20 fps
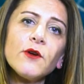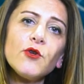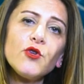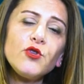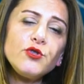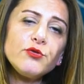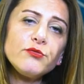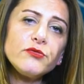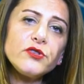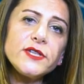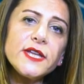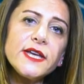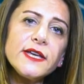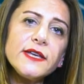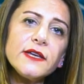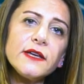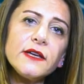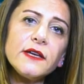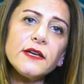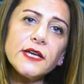
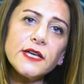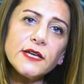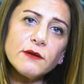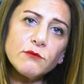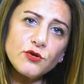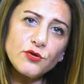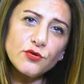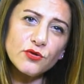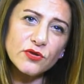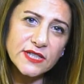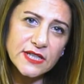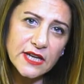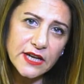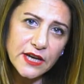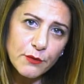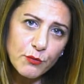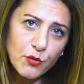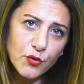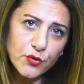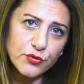önümüzdeki iki buçuk
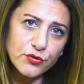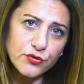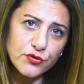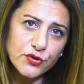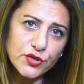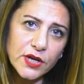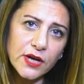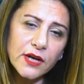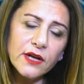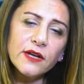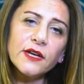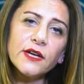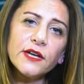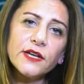sene boyunca